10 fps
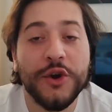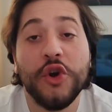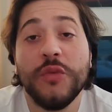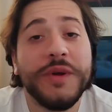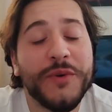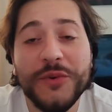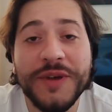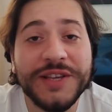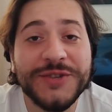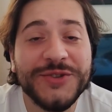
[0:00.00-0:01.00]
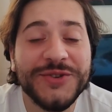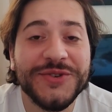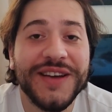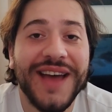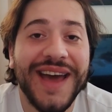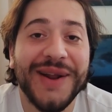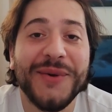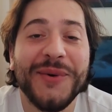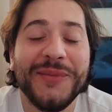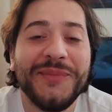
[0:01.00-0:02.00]
Come promesso
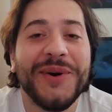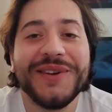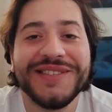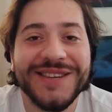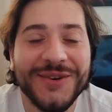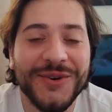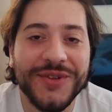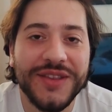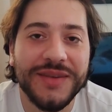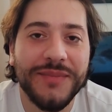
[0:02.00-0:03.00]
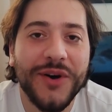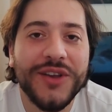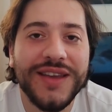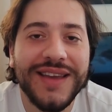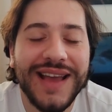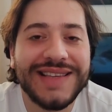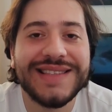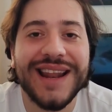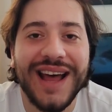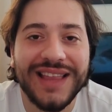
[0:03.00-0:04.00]
erano pochi secondi, pochi
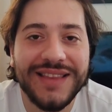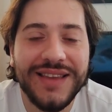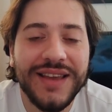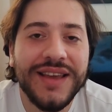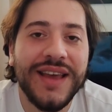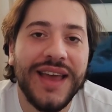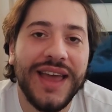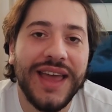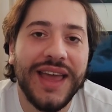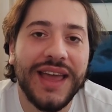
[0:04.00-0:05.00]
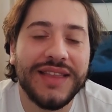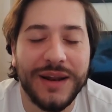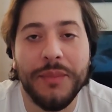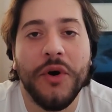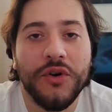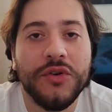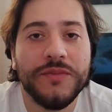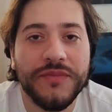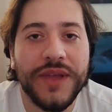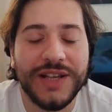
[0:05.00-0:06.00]
estratti e tra
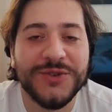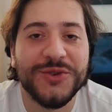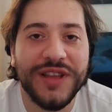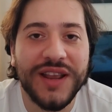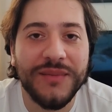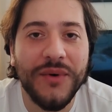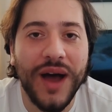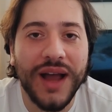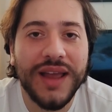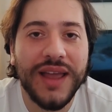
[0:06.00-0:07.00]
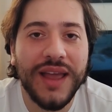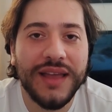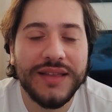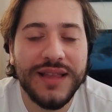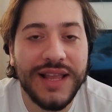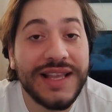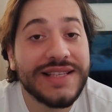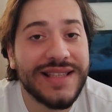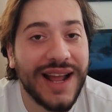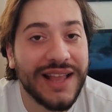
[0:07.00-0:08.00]
poco ascolteremo anche degli
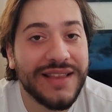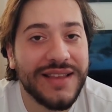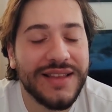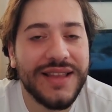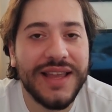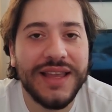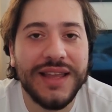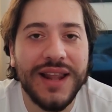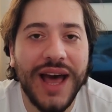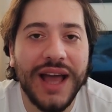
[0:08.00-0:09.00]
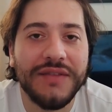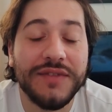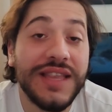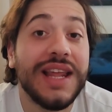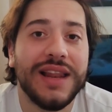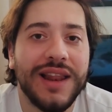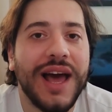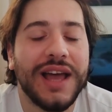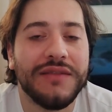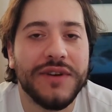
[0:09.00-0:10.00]
estratti dei live, del
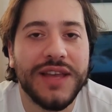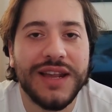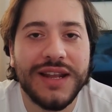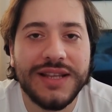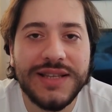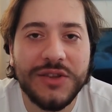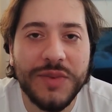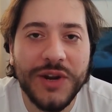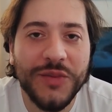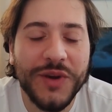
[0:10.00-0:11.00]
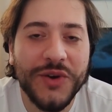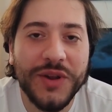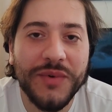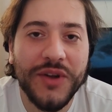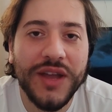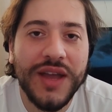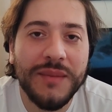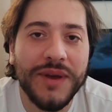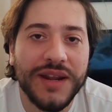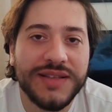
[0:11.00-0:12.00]
live che ha realizzato Marco Mengoni poi
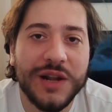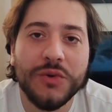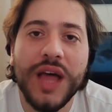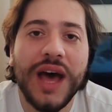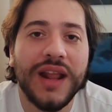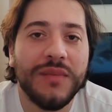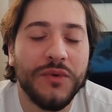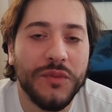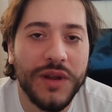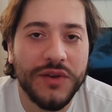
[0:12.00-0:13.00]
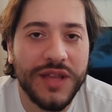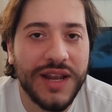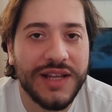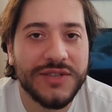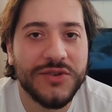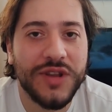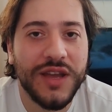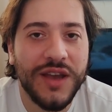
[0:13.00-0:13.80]
per salutare il pubblico, tre canzoni,